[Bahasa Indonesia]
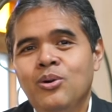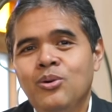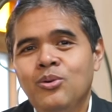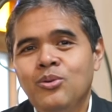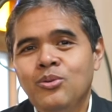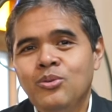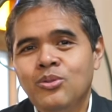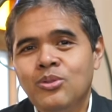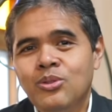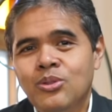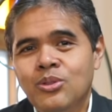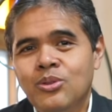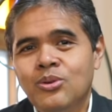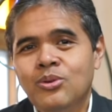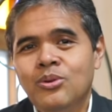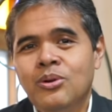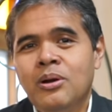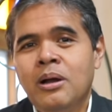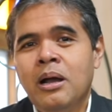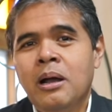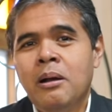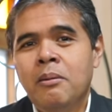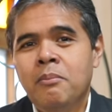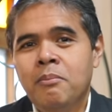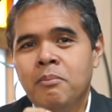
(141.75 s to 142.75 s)

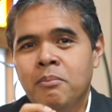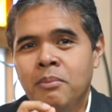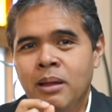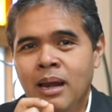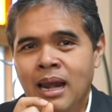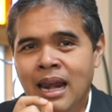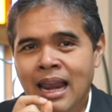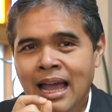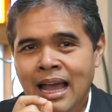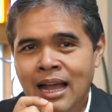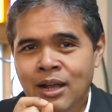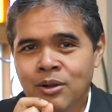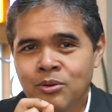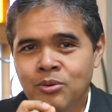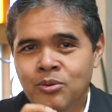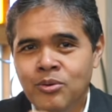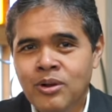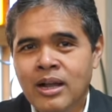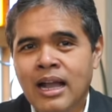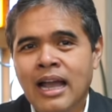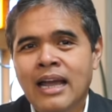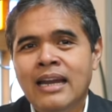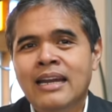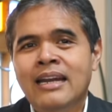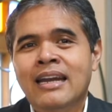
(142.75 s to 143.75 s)
untuk
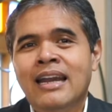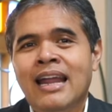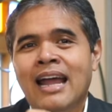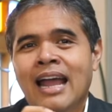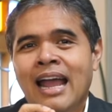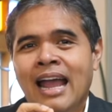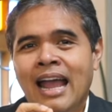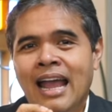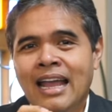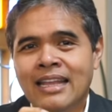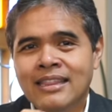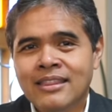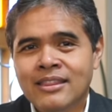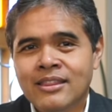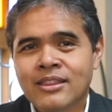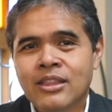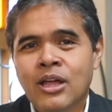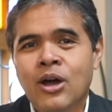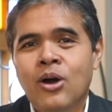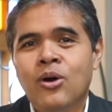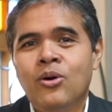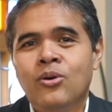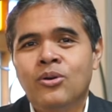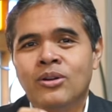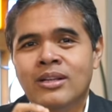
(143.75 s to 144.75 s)
melakukan
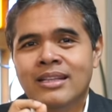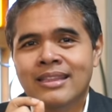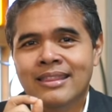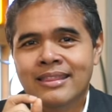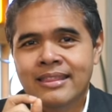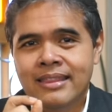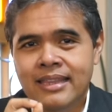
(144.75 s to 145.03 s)
atau